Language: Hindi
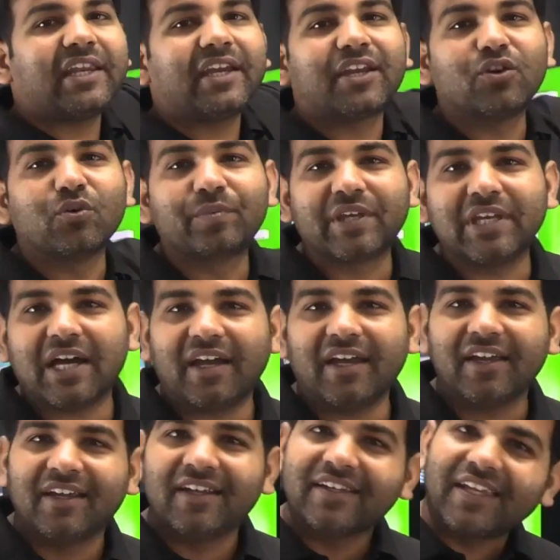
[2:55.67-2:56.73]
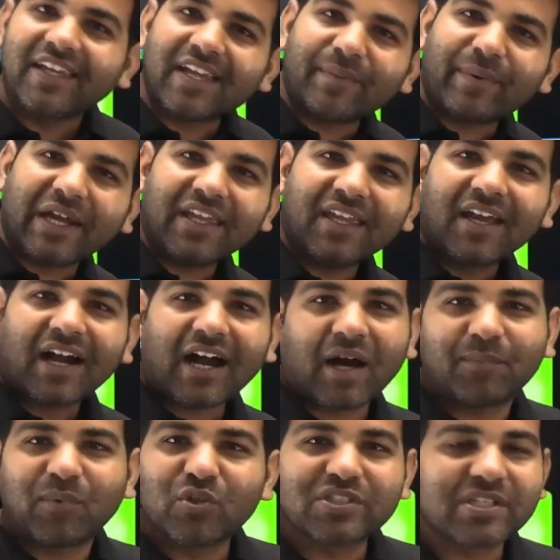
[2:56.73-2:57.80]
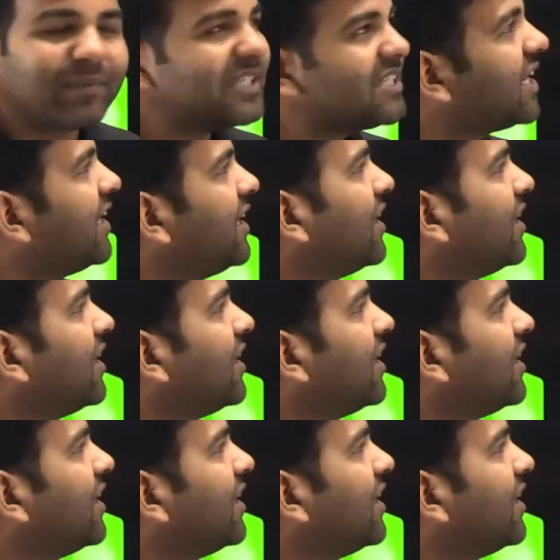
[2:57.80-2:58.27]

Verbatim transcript: क्यूब किया है ठीक है भाई आप लोग समझ गए